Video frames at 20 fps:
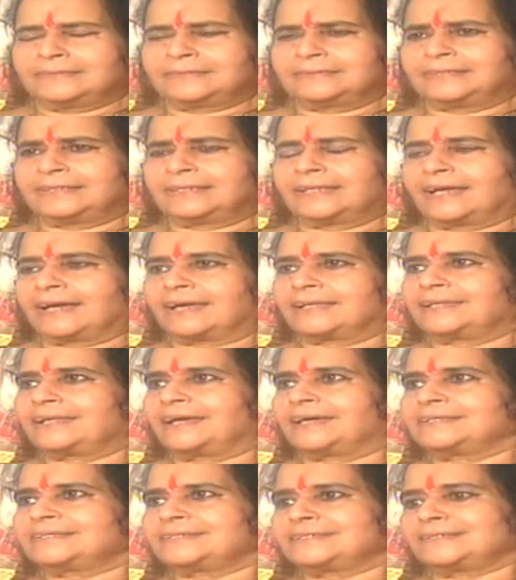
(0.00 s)
అయితే నాన్న
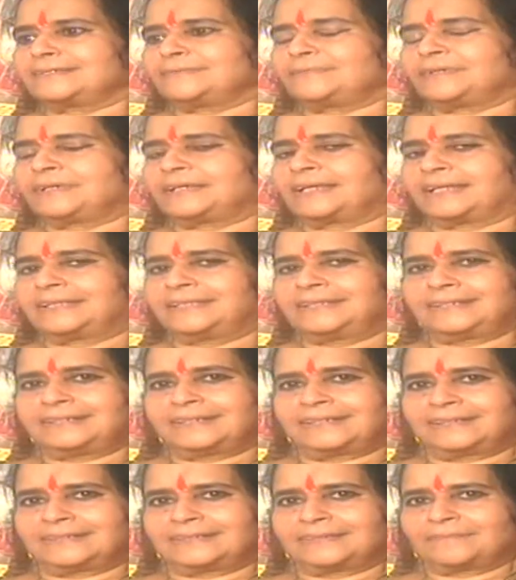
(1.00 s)
ఆశ్చర్యపోయారు
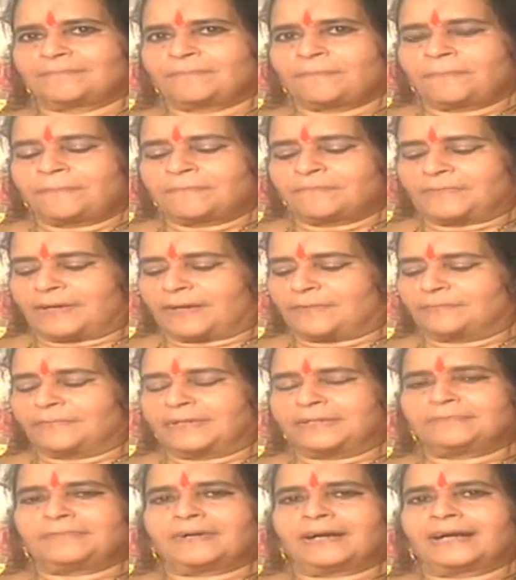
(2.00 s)
అదేంటి మా
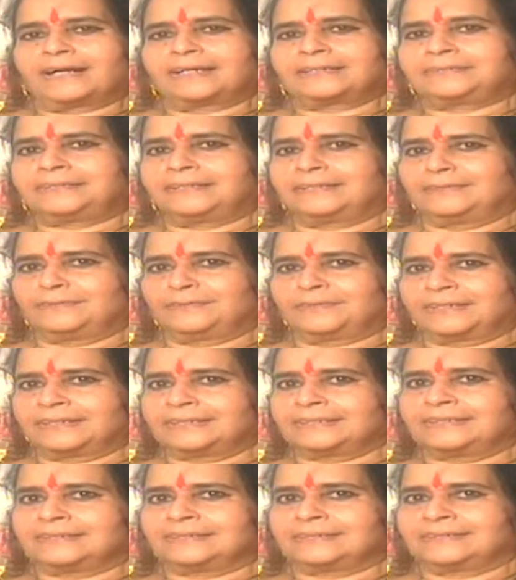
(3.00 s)
అమ్మాయి బాగా
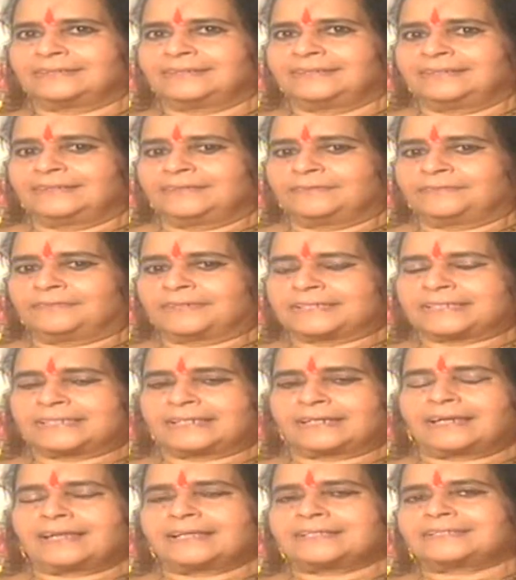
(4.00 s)
తెలియగలది
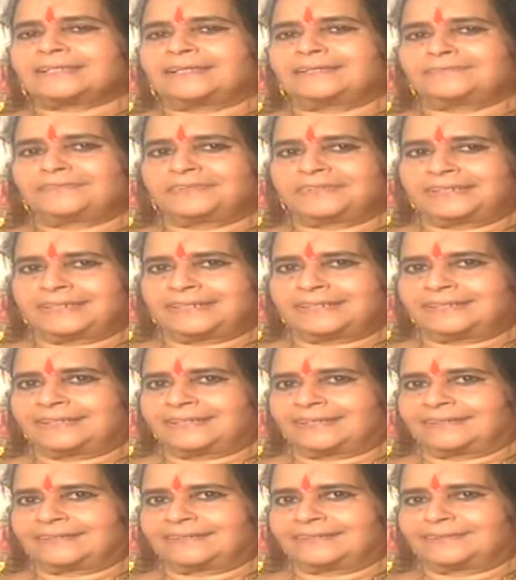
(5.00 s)
ఫస్ట్ క్లాస్ అన్ఫిట్
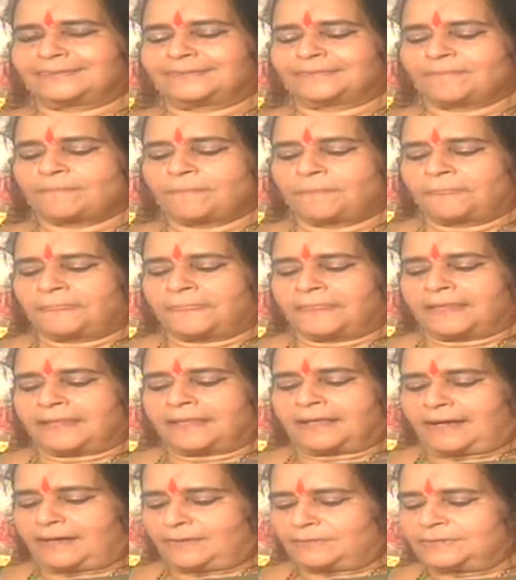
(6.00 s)
ఏంటి అన్నారు
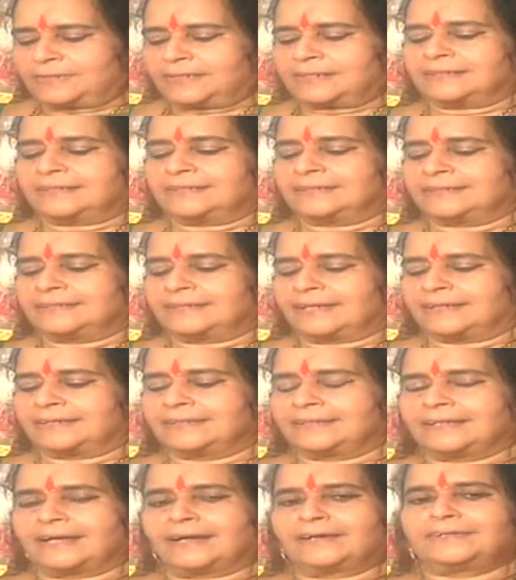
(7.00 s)
అవునండి
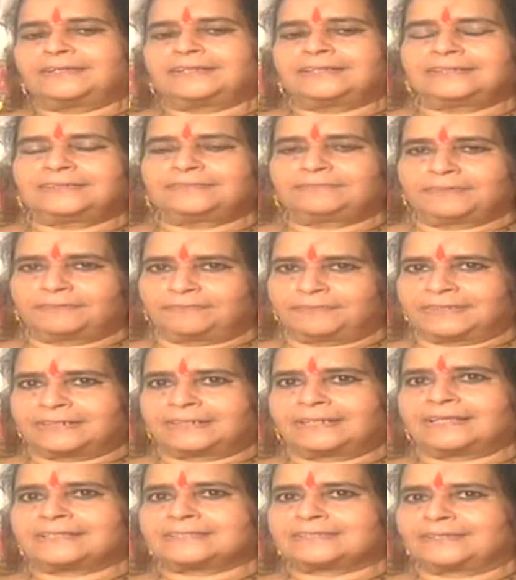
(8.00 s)
ఆయన ఆవిడ్ని ఫిఫ్త్
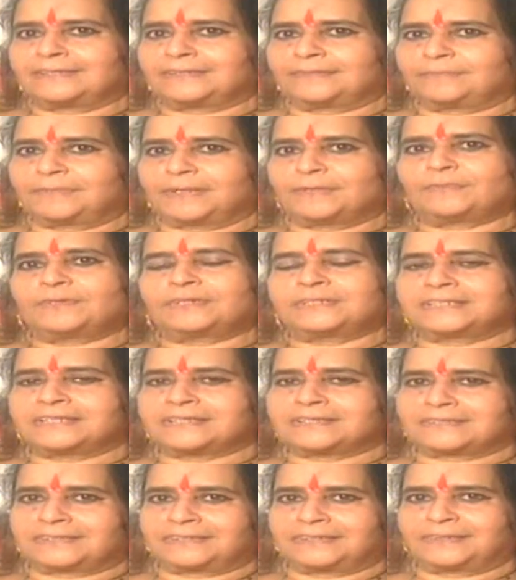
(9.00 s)
క్లాస్లో ప్రమోట్
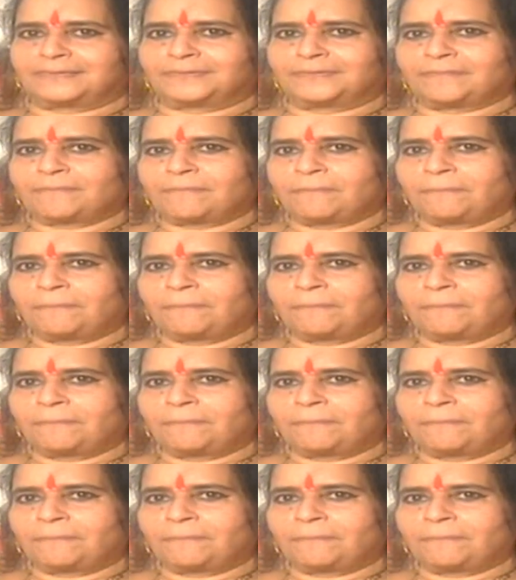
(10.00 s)
చేస్తున్నాం